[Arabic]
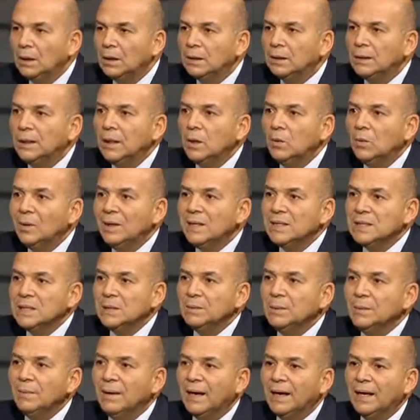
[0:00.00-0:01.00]
ده هو
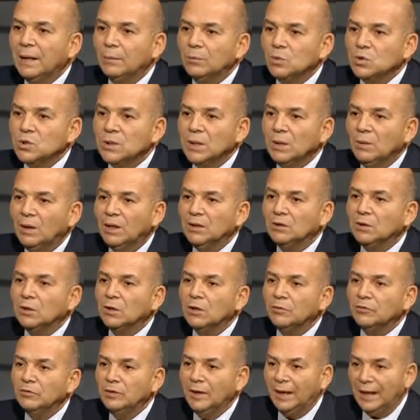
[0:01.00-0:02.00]
لازم يبقى على مستوى
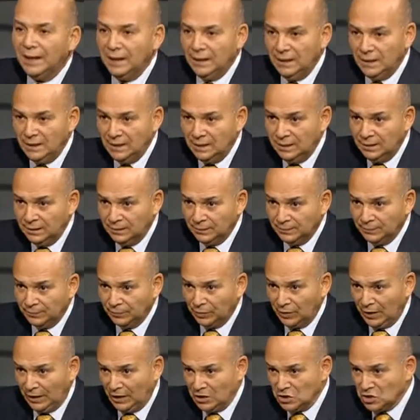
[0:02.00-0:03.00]
احترافي عالي جدا
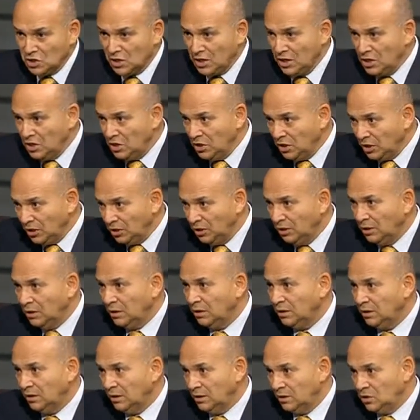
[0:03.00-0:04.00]
عشان
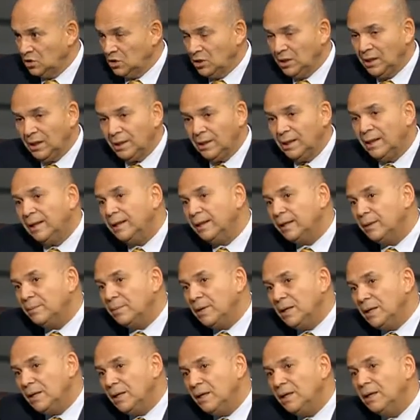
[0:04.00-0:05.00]
يقنع الشركه
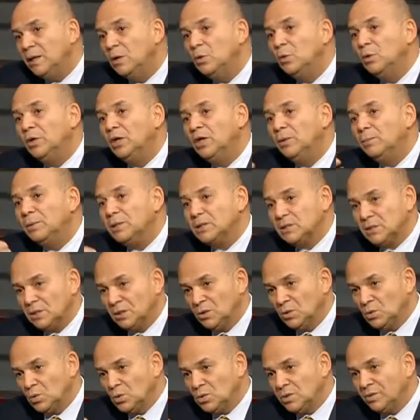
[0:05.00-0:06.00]
الاجنبيه انه يجي مصر
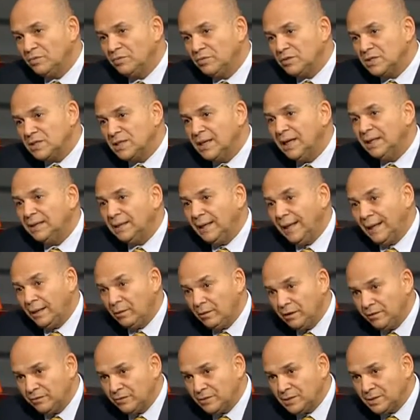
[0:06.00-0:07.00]
خصوصا في سياحه
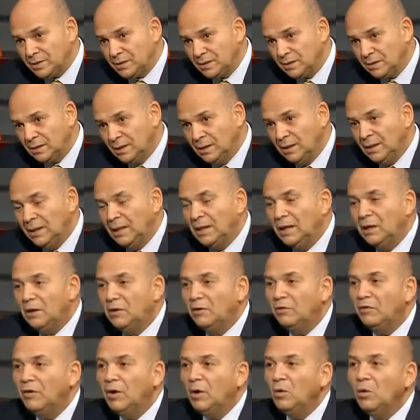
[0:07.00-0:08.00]
الحوافز
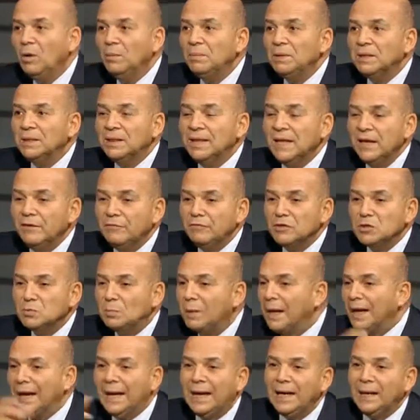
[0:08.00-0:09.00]
فهو
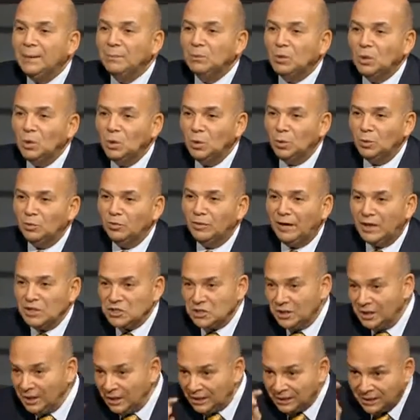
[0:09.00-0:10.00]
بيتنافس مع العالم كله
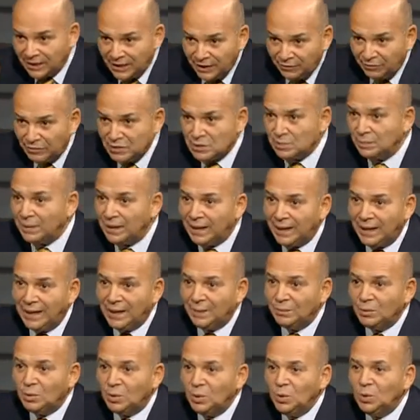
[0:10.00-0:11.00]
فعشان يتنافس مع
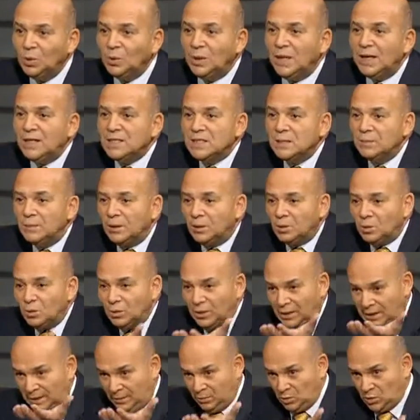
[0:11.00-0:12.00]
العالم كله لازم
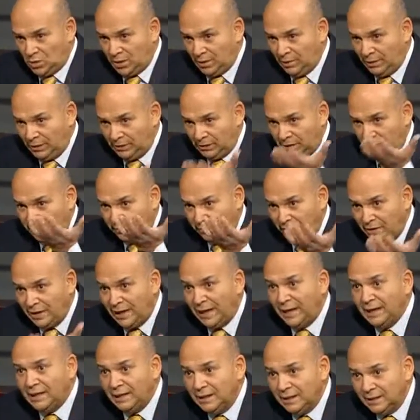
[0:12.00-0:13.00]
يكون على مستوى
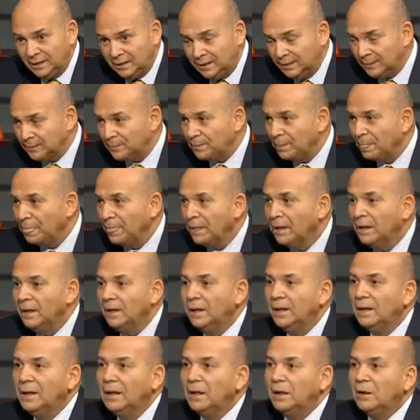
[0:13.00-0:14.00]
احترافيه عالي جدا
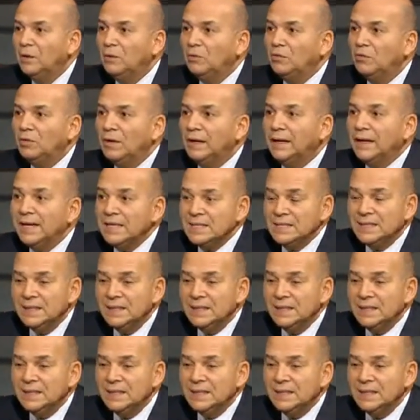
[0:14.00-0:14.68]
فالناس